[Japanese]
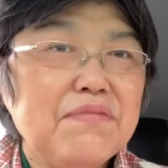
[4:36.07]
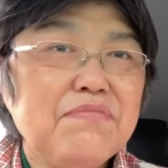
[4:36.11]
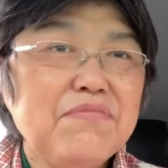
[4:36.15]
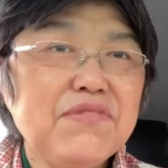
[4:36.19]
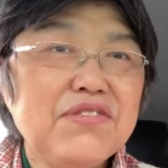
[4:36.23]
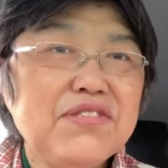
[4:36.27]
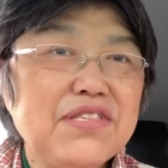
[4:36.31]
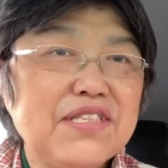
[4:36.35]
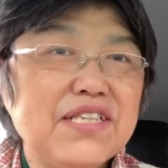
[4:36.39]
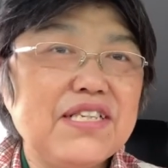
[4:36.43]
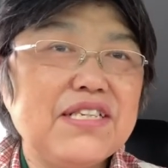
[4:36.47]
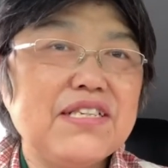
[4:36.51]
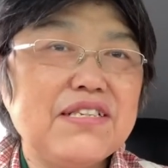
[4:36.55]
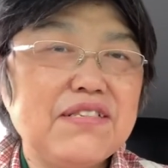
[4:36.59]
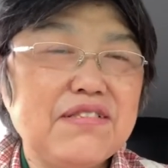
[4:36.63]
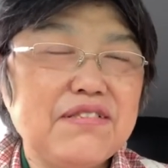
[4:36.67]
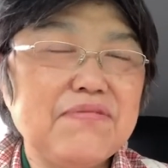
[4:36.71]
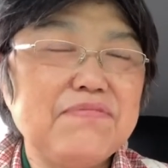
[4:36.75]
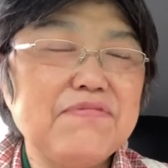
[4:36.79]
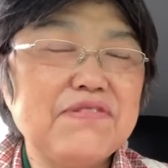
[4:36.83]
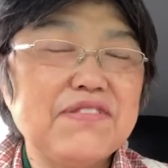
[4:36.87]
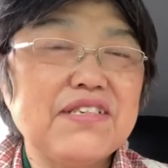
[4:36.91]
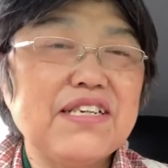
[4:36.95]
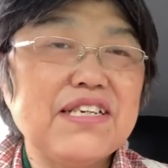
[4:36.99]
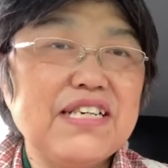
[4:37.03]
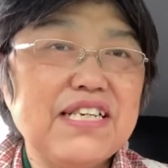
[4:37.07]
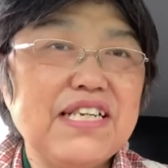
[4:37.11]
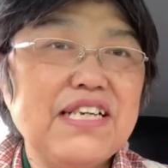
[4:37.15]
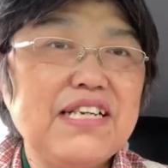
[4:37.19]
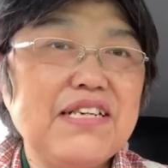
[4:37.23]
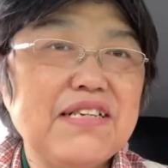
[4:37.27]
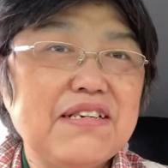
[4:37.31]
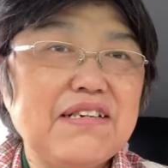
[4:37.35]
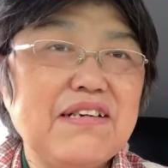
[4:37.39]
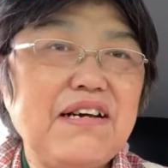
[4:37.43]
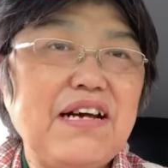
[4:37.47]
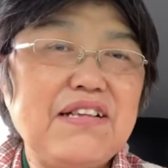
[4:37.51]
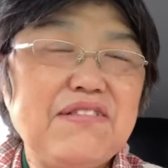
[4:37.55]
もしね自分がね
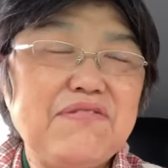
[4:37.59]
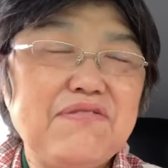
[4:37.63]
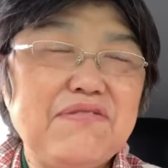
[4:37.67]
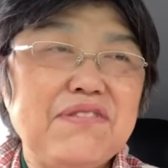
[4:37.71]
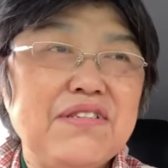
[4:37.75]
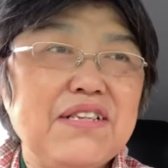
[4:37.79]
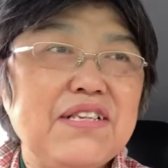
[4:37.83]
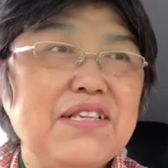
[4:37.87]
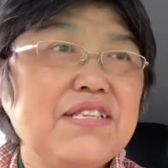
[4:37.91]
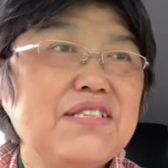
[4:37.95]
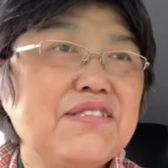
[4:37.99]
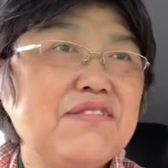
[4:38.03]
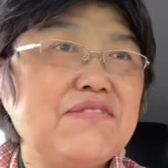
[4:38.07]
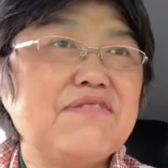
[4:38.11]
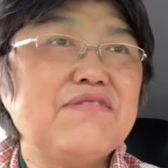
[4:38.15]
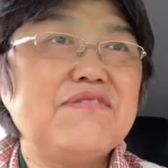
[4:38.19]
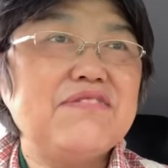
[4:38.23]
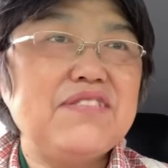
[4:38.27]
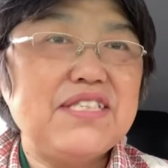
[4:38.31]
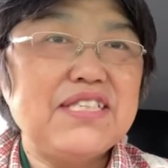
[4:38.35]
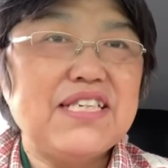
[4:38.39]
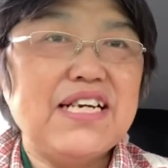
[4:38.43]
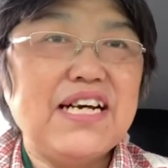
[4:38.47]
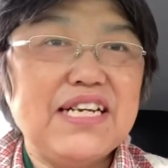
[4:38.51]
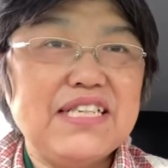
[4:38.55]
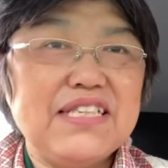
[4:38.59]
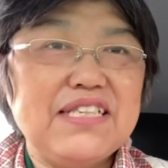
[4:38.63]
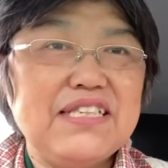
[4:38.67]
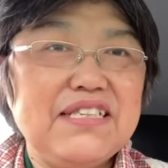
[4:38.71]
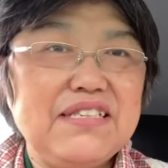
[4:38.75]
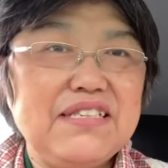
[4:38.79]
あのその時間